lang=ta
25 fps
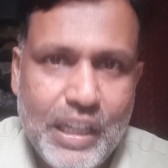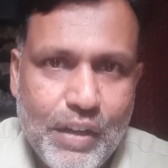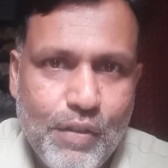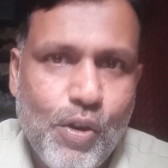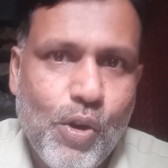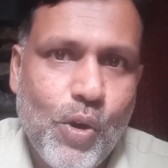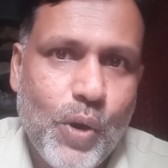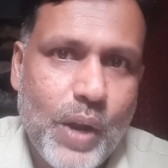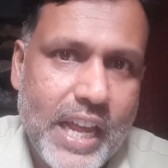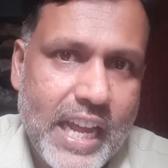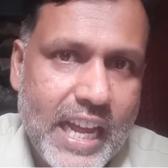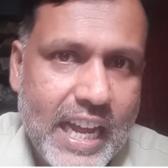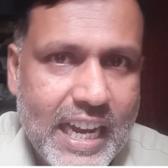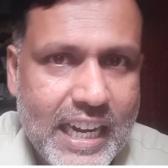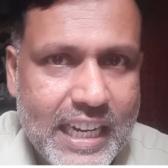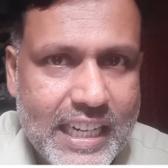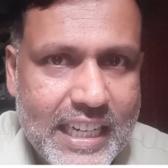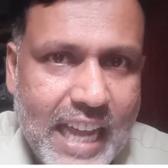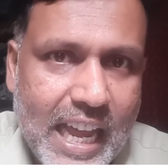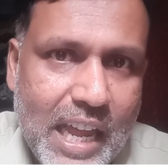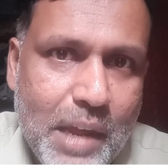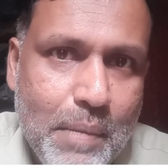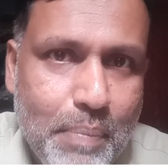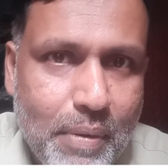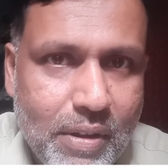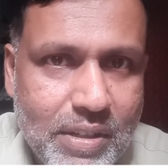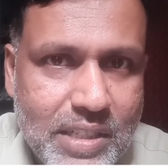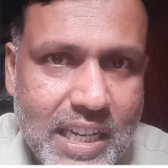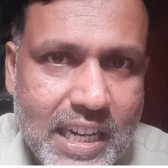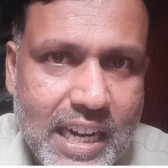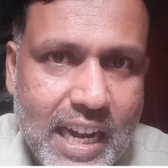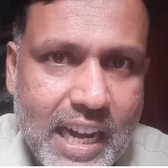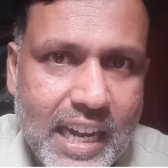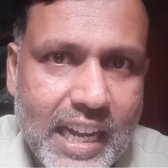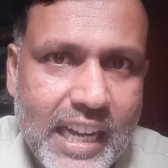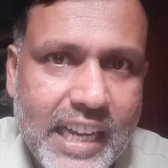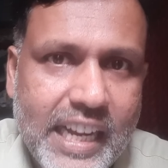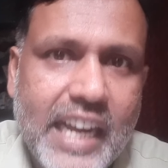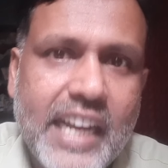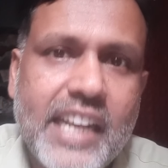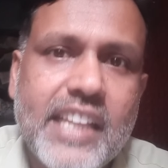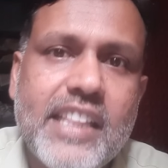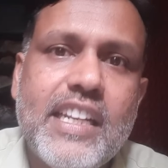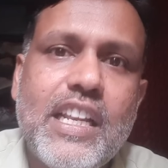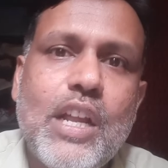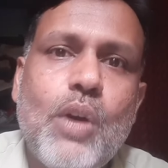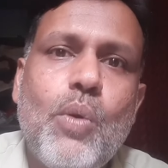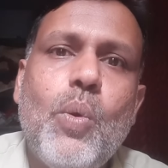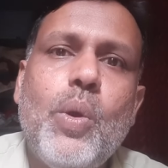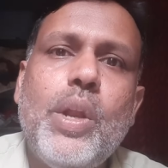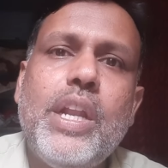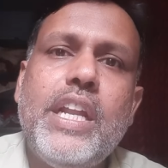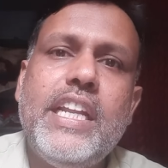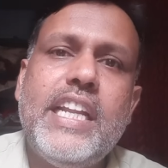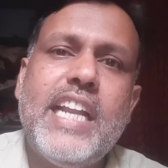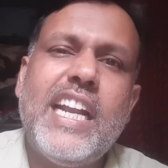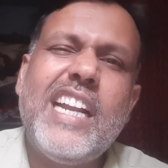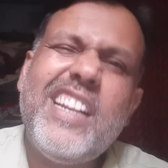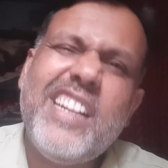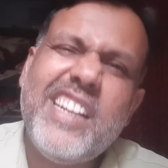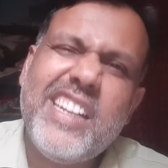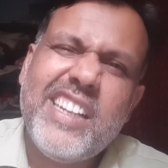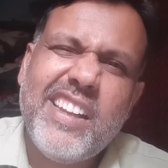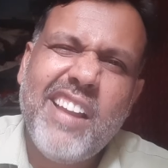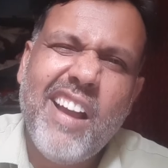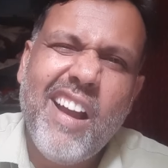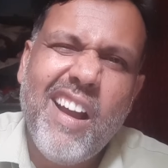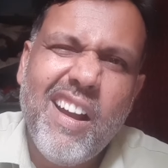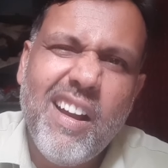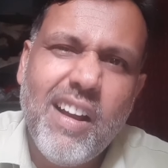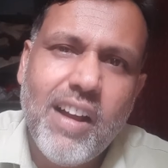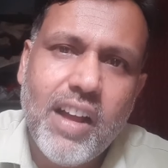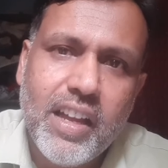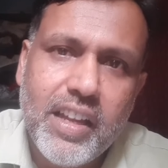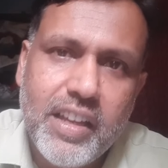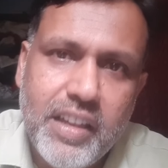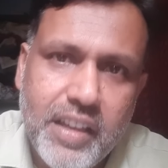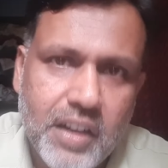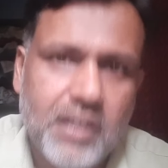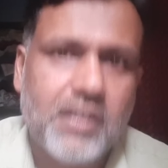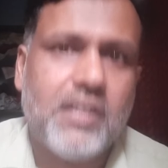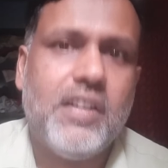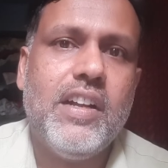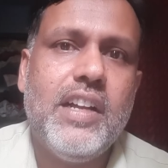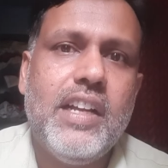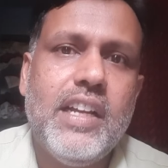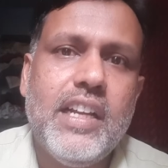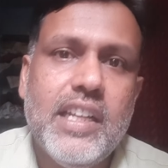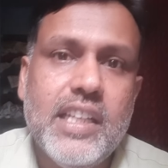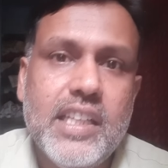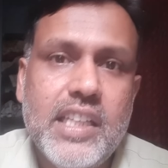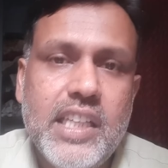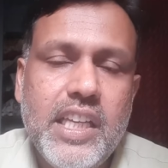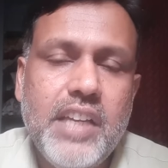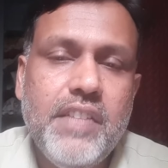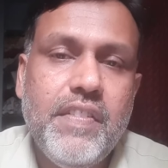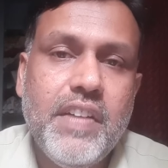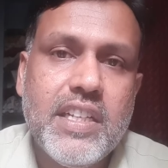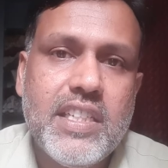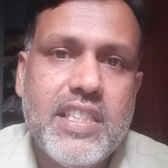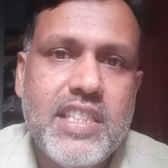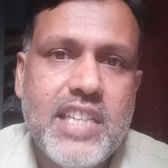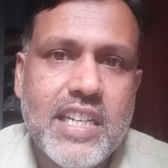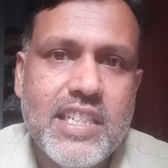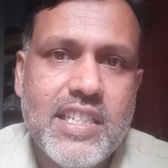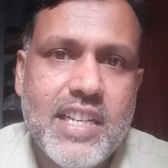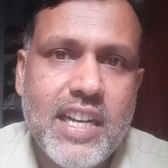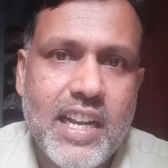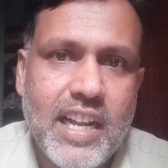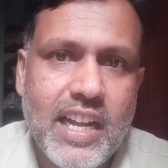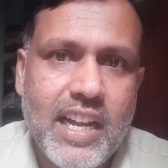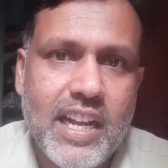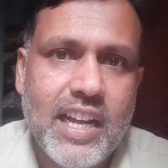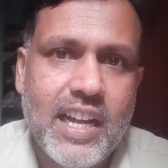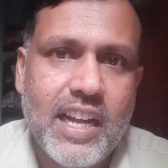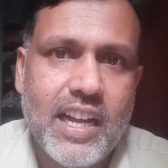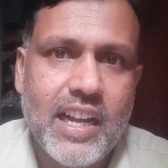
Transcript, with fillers: இவங்களுடைய டைப் வச்சுருக்காங்க கிட்டத்தட்ட ஒரு எட்டாயிரம் ஈவி ஸ்டேஷனை